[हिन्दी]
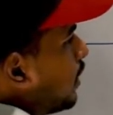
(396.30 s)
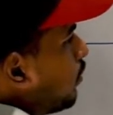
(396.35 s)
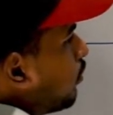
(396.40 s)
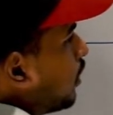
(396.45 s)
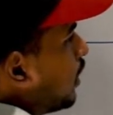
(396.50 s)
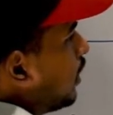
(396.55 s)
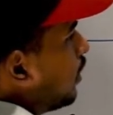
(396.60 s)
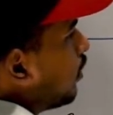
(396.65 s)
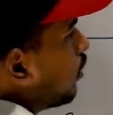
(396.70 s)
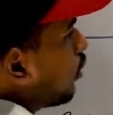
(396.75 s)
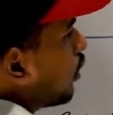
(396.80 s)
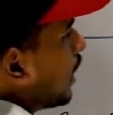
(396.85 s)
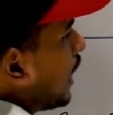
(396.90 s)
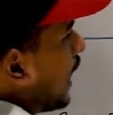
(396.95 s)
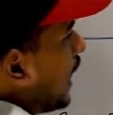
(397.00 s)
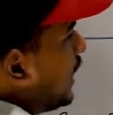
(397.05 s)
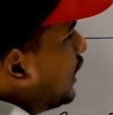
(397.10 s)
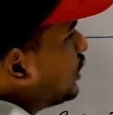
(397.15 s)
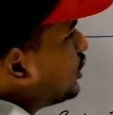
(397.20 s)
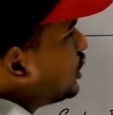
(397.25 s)
P1 और
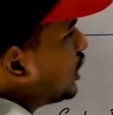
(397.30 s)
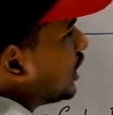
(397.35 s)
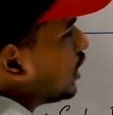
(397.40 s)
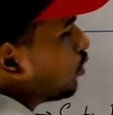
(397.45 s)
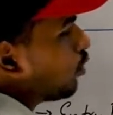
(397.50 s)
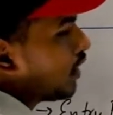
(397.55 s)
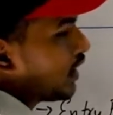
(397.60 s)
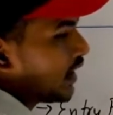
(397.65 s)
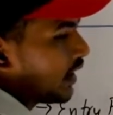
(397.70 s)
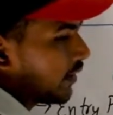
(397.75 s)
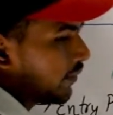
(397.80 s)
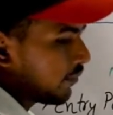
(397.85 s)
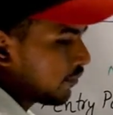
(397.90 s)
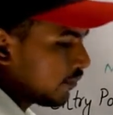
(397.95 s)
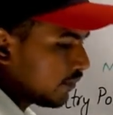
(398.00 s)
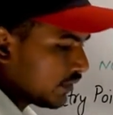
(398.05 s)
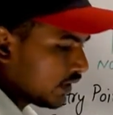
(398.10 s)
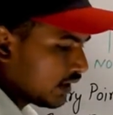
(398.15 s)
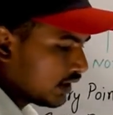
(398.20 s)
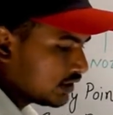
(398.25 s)
हाइट Z1 है
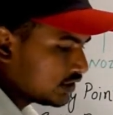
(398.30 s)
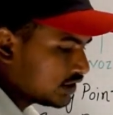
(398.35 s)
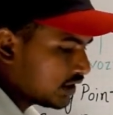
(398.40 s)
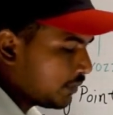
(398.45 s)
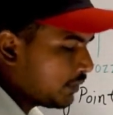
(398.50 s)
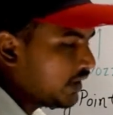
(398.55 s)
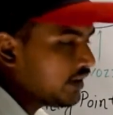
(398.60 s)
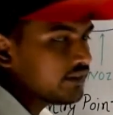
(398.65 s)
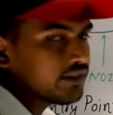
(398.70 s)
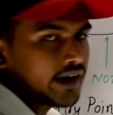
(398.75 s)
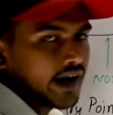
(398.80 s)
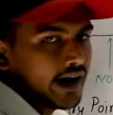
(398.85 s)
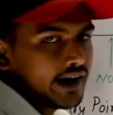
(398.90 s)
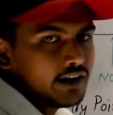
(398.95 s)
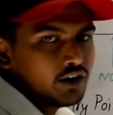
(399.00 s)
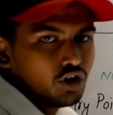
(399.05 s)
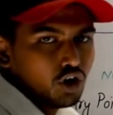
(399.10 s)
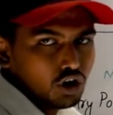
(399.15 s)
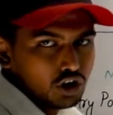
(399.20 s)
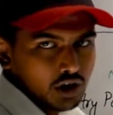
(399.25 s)
ज़मीन से
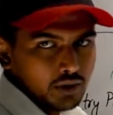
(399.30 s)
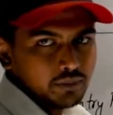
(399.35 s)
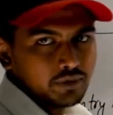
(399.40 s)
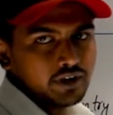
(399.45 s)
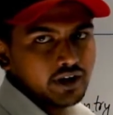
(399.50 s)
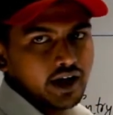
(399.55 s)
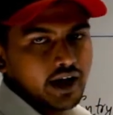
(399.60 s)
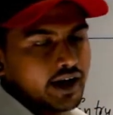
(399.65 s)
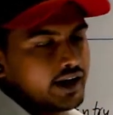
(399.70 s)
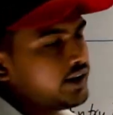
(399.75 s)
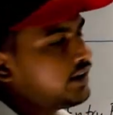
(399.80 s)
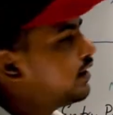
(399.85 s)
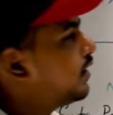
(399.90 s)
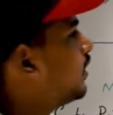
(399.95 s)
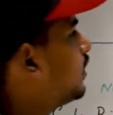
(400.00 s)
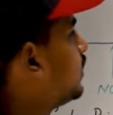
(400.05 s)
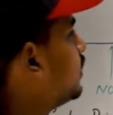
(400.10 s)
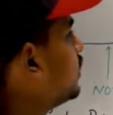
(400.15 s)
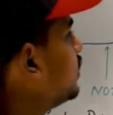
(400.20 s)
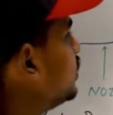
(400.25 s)
हाइट डॉटम से हाइट
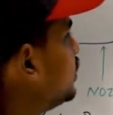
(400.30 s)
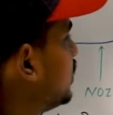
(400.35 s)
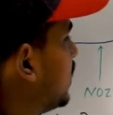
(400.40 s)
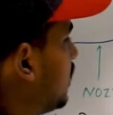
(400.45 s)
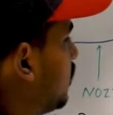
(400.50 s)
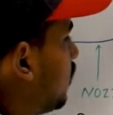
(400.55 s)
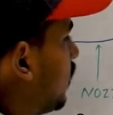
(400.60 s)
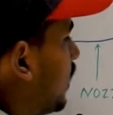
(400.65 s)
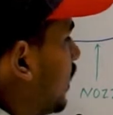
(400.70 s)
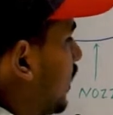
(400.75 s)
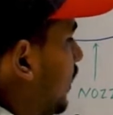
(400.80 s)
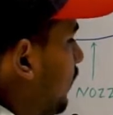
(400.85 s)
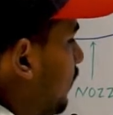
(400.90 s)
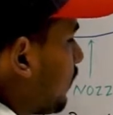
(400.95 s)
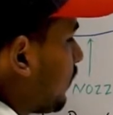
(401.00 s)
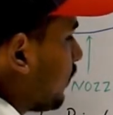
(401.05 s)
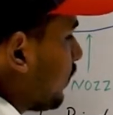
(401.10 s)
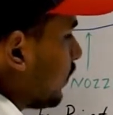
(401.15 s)
जेड वन है